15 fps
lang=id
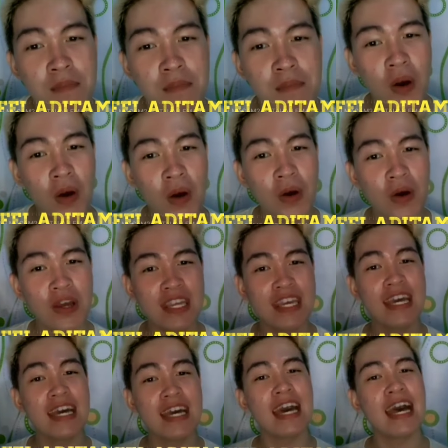pokoknya
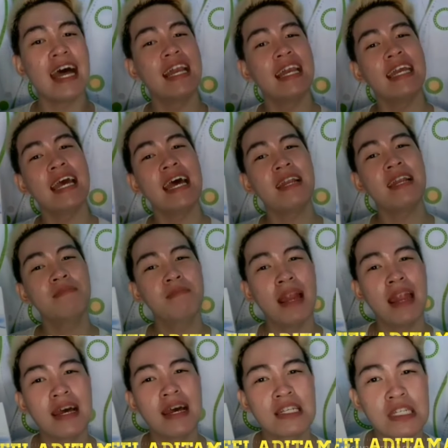kalian
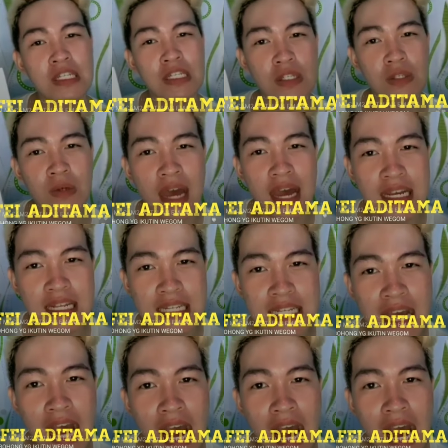langsung aja